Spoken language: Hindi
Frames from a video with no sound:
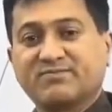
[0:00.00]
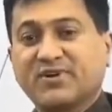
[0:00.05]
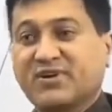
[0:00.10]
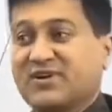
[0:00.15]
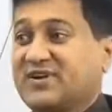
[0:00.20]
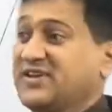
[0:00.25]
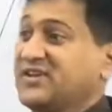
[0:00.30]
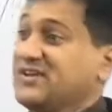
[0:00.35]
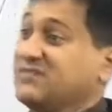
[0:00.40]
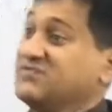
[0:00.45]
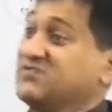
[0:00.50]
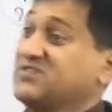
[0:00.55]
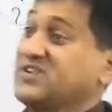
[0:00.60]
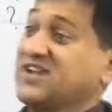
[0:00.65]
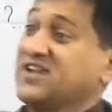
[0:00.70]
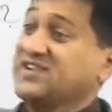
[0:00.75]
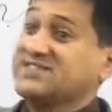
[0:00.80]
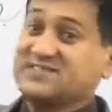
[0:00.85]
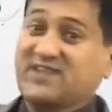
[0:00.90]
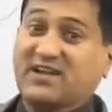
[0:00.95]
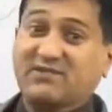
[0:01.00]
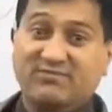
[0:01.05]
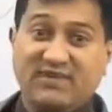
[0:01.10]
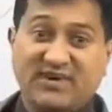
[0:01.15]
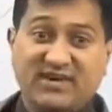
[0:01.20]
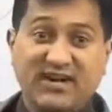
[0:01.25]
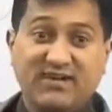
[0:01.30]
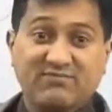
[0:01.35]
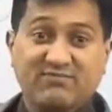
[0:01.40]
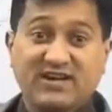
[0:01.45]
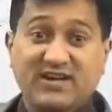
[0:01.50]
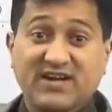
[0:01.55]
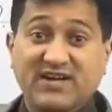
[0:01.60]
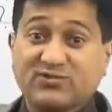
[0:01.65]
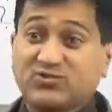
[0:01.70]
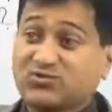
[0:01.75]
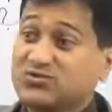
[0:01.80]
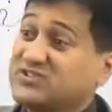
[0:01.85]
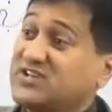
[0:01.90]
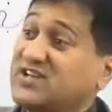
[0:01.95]
फिर डीएम जिले स्तर पर काम कर रहा
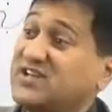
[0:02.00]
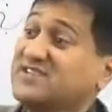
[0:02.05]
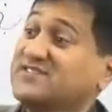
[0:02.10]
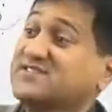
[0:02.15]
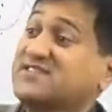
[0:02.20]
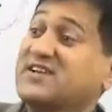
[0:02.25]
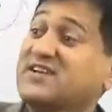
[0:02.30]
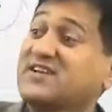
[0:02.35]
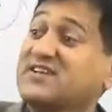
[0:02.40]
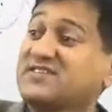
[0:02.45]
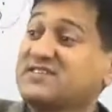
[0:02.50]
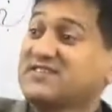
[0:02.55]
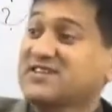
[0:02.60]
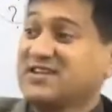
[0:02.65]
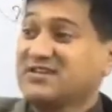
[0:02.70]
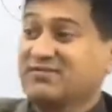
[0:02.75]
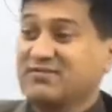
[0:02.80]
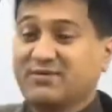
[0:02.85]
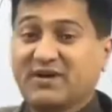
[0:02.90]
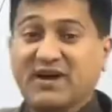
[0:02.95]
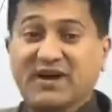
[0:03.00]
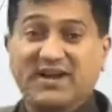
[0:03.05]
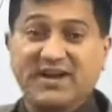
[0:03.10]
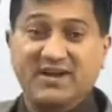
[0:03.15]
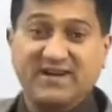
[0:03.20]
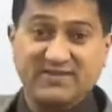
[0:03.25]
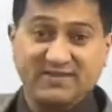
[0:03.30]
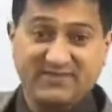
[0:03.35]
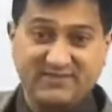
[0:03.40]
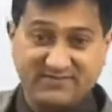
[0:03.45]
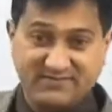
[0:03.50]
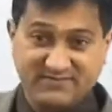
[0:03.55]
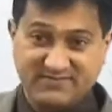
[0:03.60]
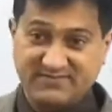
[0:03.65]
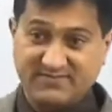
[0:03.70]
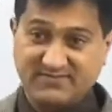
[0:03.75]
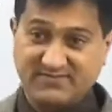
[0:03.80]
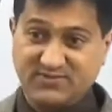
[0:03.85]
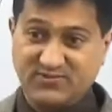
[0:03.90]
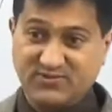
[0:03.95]
है तो जिले स्तर के जितने विभाग हैं
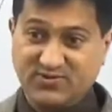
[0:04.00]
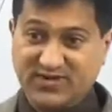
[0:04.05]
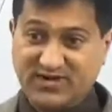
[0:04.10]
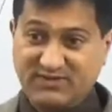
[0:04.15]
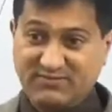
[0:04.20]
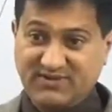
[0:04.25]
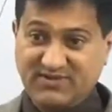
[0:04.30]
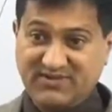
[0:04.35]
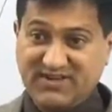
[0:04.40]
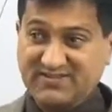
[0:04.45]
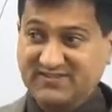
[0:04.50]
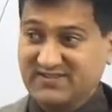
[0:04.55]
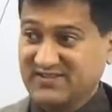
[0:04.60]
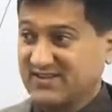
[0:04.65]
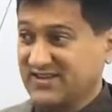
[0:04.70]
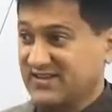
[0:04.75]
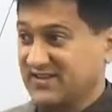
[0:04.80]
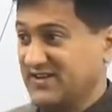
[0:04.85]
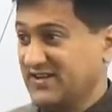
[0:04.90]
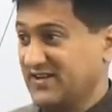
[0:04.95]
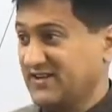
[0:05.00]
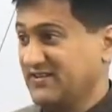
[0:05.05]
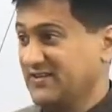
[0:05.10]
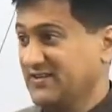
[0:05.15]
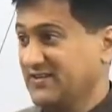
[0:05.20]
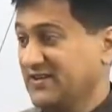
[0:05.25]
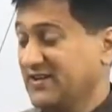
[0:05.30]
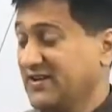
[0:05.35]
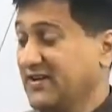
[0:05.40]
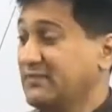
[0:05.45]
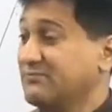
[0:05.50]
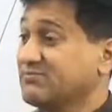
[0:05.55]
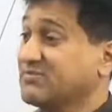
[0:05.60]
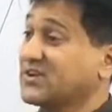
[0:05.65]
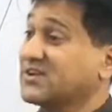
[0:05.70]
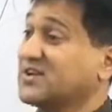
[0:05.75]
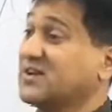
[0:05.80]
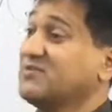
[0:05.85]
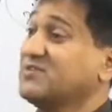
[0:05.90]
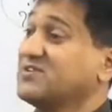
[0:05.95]
उनका प्रशासन देख रहा है
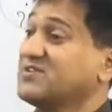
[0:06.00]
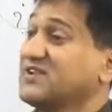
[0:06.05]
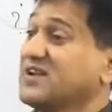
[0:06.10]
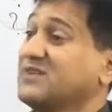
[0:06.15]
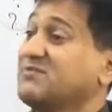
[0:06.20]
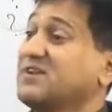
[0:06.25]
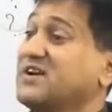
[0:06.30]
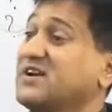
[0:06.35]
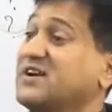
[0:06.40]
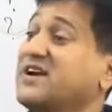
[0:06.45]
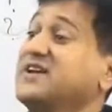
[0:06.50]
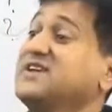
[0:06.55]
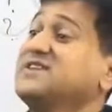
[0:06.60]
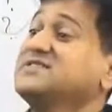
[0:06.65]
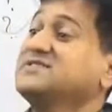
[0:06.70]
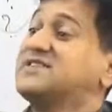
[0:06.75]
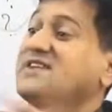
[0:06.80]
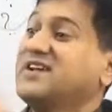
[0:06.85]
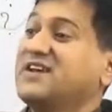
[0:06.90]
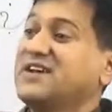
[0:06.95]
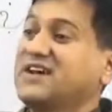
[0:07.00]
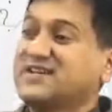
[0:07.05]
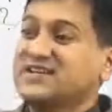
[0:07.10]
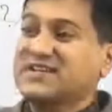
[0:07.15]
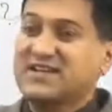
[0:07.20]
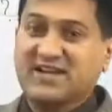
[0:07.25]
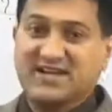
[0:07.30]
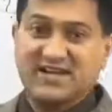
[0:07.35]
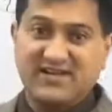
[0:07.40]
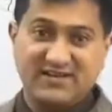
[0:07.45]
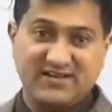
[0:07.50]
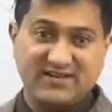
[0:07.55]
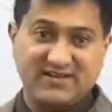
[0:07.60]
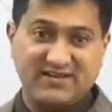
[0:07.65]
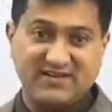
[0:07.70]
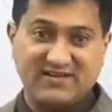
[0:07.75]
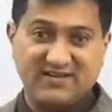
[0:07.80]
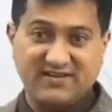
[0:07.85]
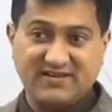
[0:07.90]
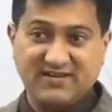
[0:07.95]
फिर कमिश्नर में कई जिले आ जा रहे हैं
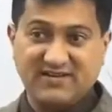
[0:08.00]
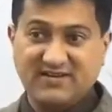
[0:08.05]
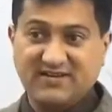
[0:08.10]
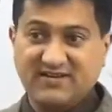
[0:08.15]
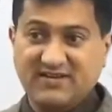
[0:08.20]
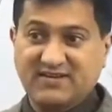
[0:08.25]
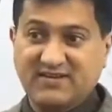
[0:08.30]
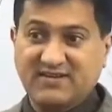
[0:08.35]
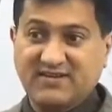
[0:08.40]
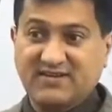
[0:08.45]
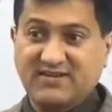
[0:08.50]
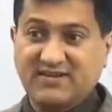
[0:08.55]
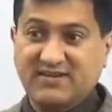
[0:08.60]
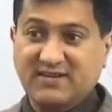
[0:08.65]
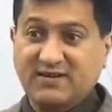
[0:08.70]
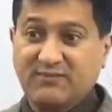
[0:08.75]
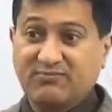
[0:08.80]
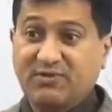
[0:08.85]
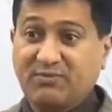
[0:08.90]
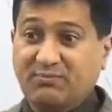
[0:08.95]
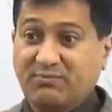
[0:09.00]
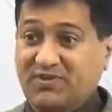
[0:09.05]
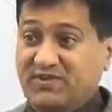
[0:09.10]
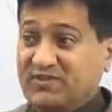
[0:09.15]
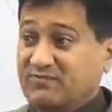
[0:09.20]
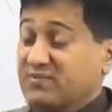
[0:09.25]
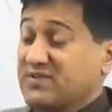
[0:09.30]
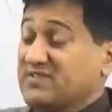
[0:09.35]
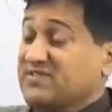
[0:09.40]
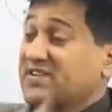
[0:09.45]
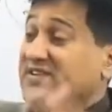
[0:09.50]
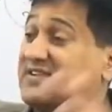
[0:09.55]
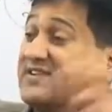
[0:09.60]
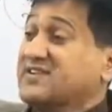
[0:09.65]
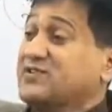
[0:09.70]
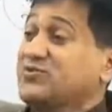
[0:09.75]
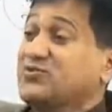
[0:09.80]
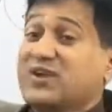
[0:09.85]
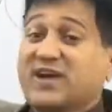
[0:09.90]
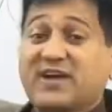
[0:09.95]
फिर प्रिंसिपल
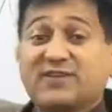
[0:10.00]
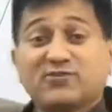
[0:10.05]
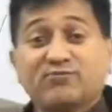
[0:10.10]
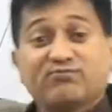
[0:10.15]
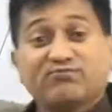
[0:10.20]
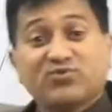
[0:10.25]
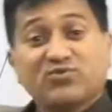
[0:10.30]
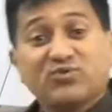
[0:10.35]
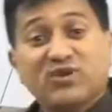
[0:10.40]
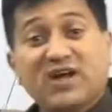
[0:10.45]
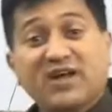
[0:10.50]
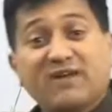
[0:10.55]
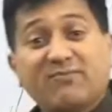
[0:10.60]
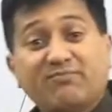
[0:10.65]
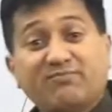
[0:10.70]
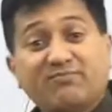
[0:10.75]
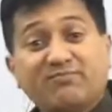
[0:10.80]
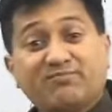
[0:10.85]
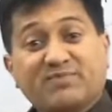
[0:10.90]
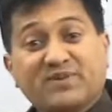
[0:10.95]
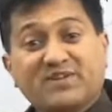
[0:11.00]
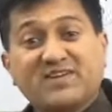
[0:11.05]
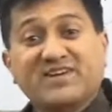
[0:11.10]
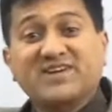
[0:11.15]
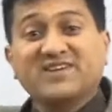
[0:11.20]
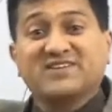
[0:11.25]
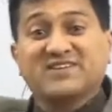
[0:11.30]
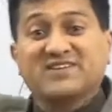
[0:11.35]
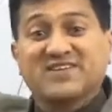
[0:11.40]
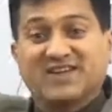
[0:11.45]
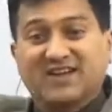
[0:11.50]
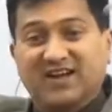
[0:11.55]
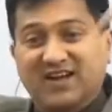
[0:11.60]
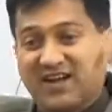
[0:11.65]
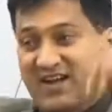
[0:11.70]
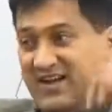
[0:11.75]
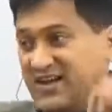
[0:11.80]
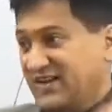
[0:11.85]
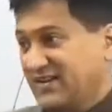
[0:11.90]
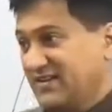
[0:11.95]
सेक्रेटरी हो रहा है तो पूरा प्रदेश देख
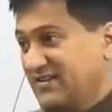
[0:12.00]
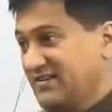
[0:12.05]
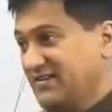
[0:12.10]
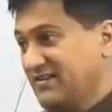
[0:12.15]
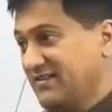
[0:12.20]
रहा है